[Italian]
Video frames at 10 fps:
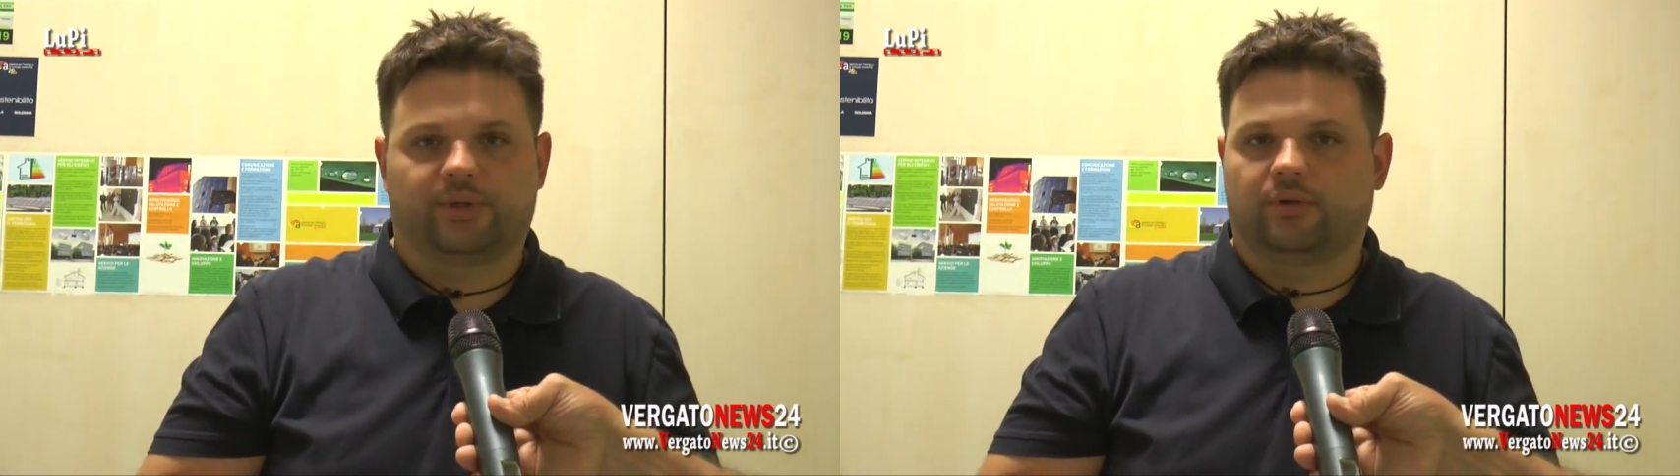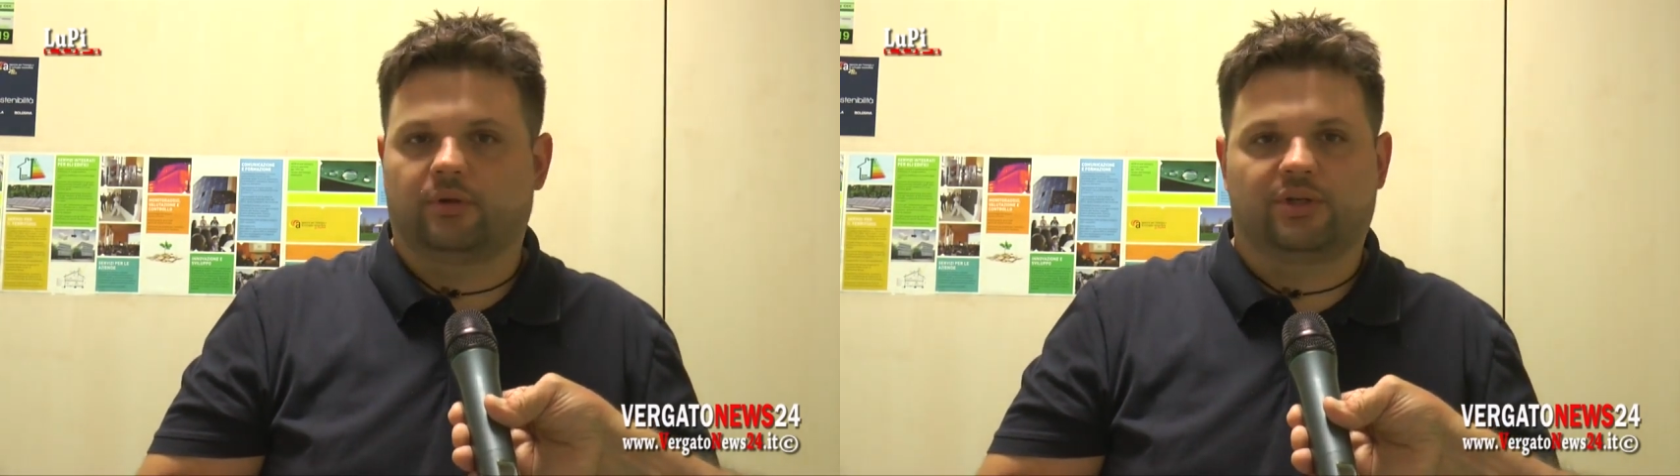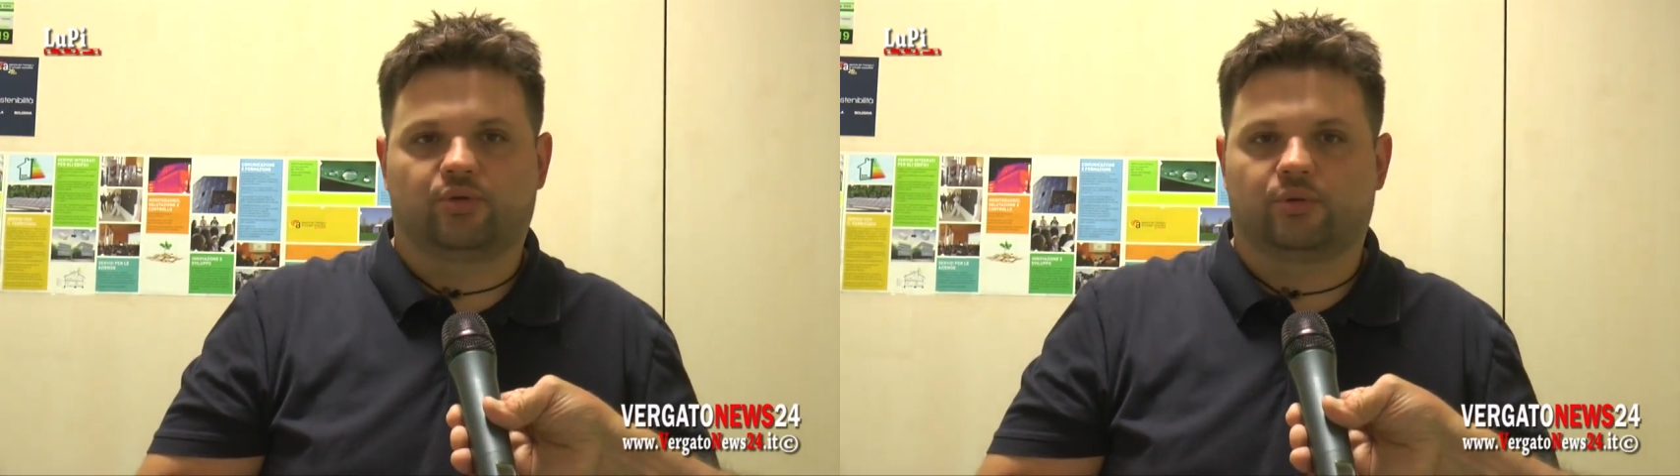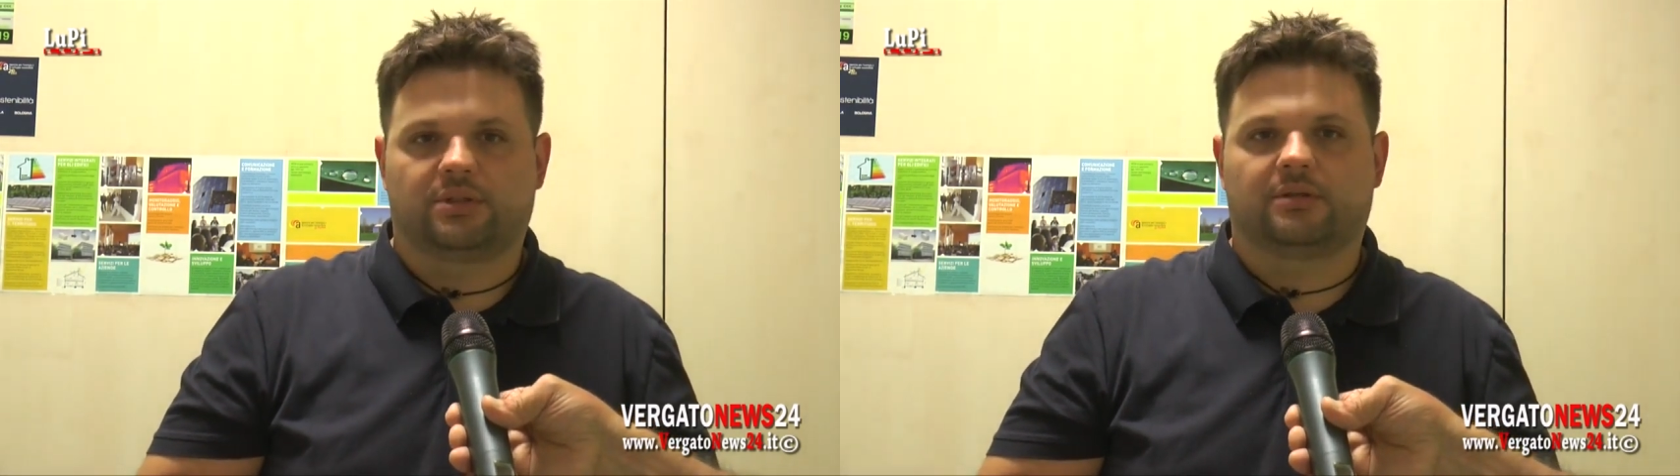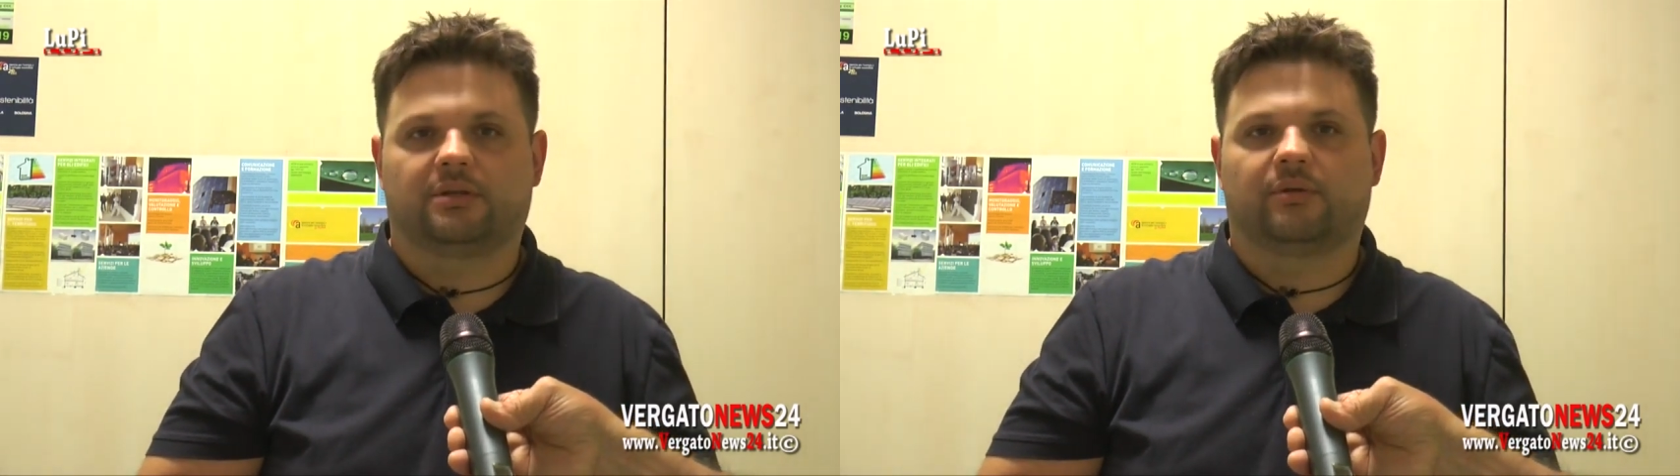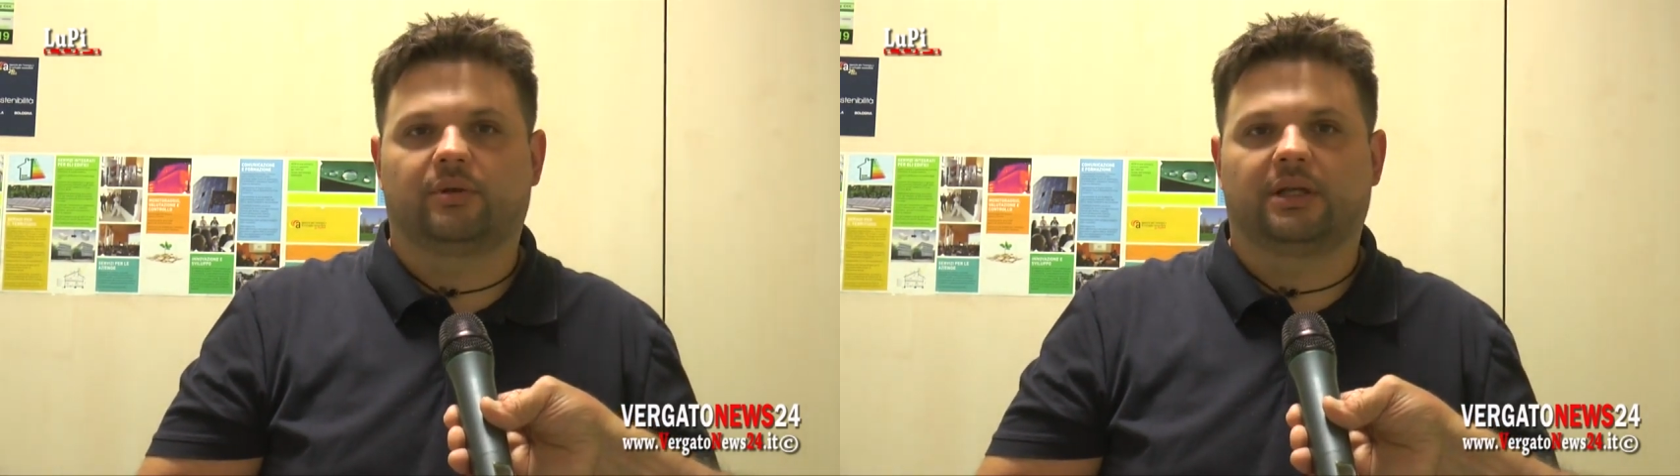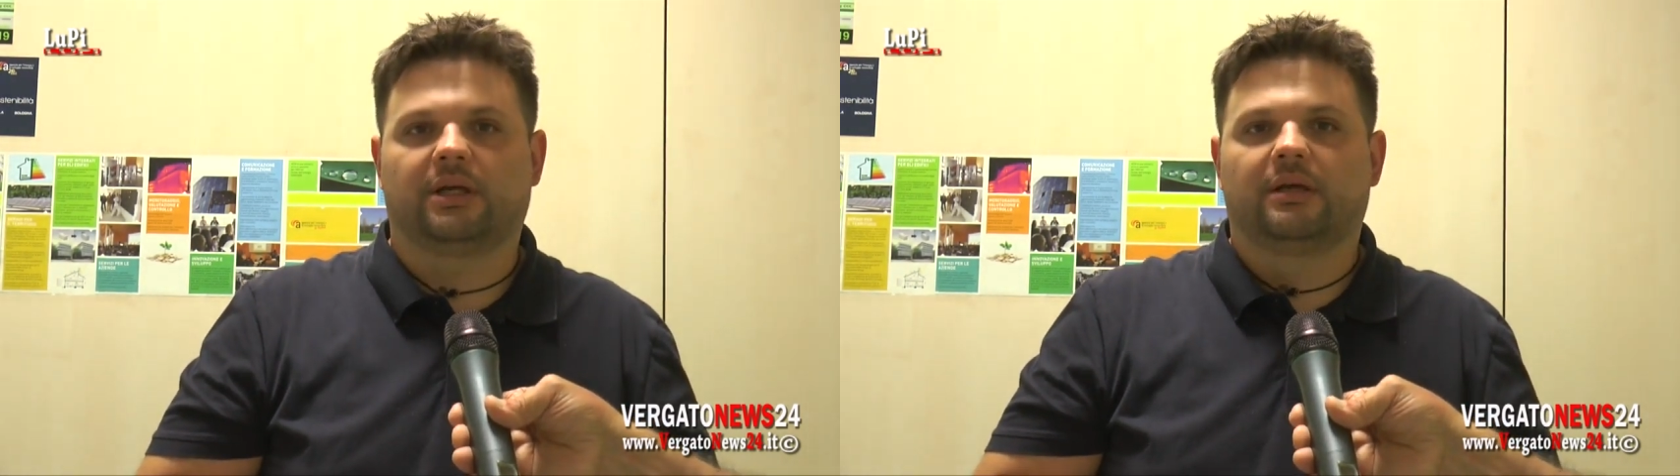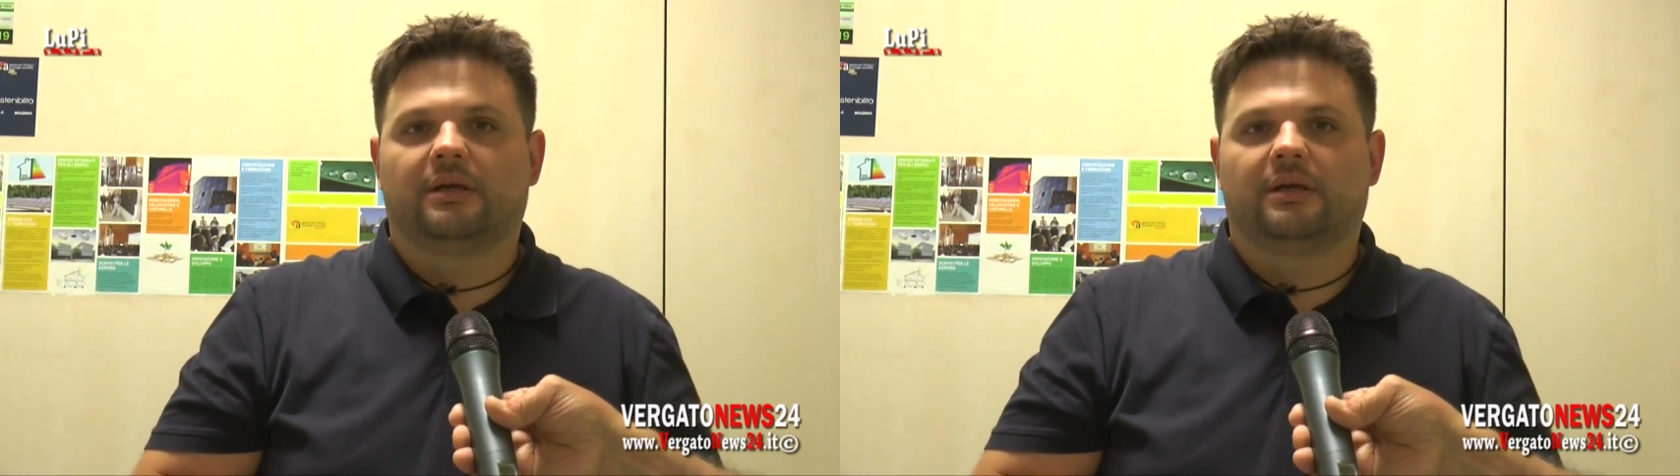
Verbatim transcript: per noi la soluzione, quindi